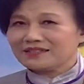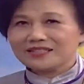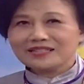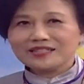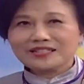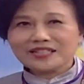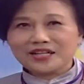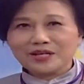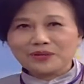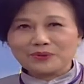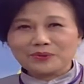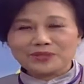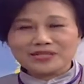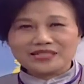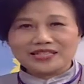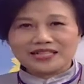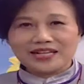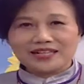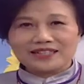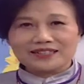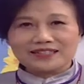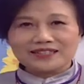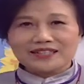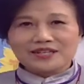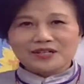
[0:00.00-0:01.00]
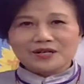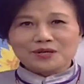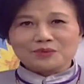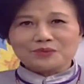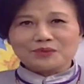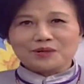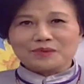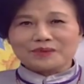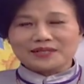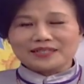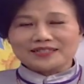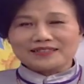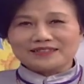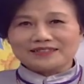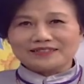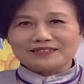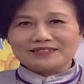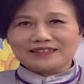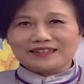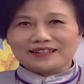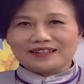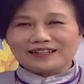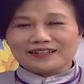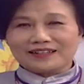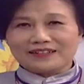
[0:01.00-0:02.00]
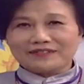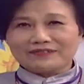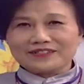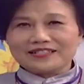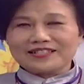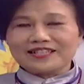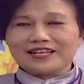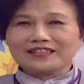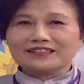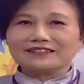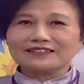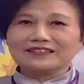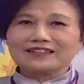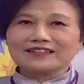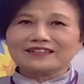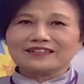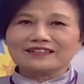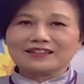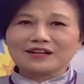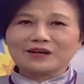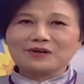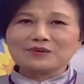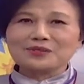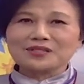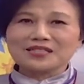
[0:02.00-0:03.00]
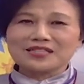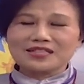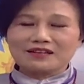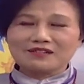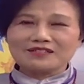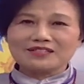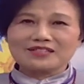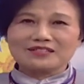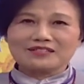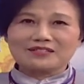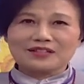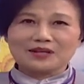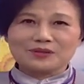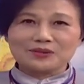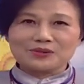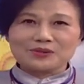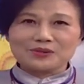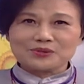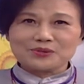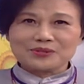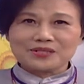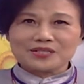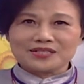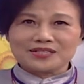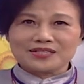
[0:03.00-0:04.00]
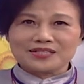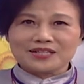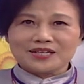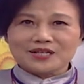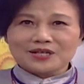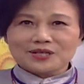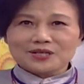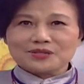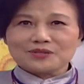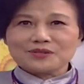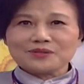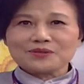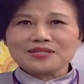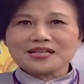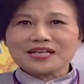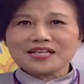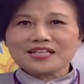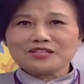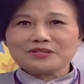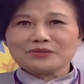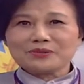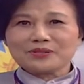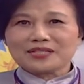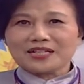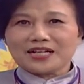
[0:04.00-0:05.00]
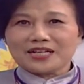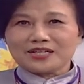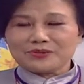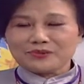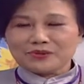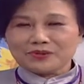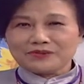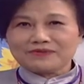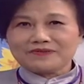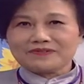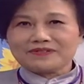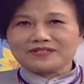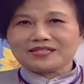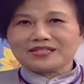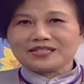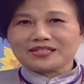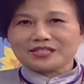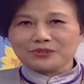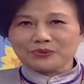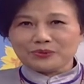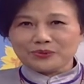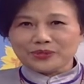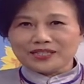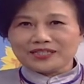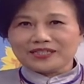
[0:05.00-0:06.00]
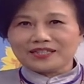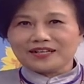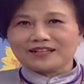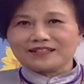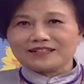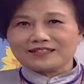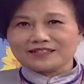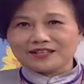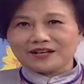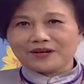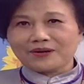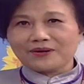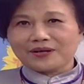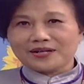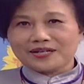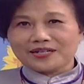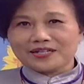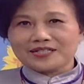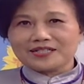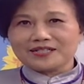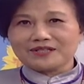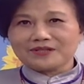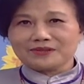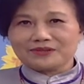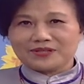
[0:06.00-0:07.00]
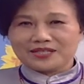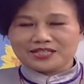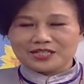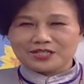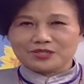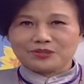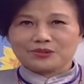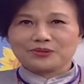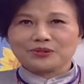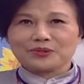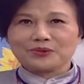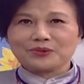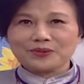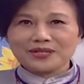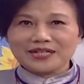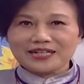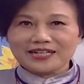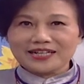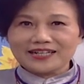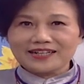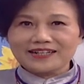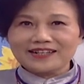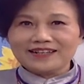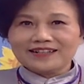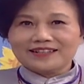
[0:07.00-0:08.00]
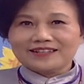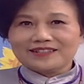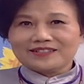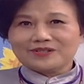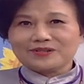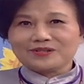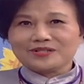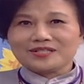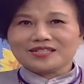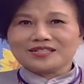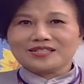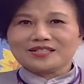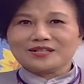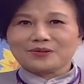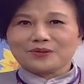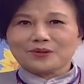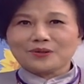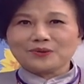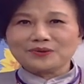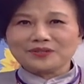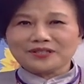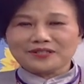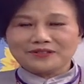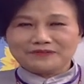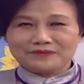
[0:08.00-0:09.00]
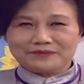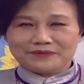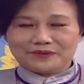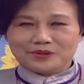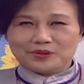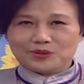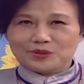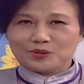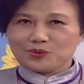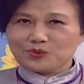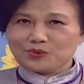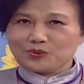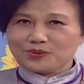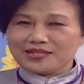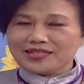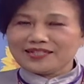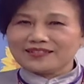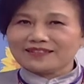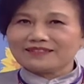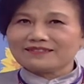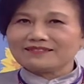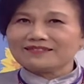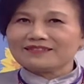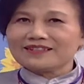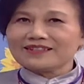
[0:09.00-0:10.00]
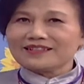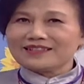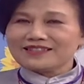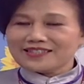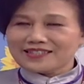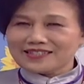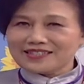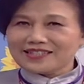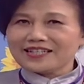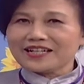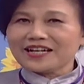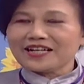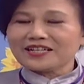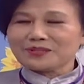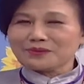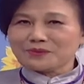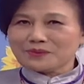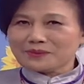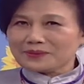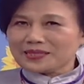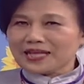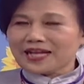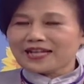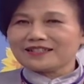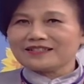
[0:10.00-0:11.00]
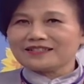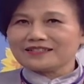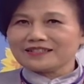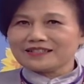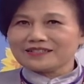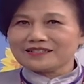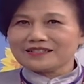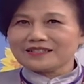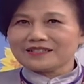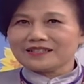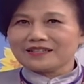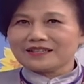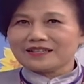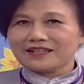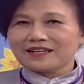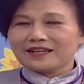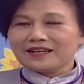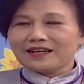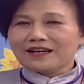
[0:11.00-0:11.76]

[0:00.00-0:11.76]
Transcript: 今天我想我们啊非常的高兴邀请到了就是中山医学大学附设医院的小儿血液肿瘤科，就是翁德福翁主任哦，今天来跟我们谈这些。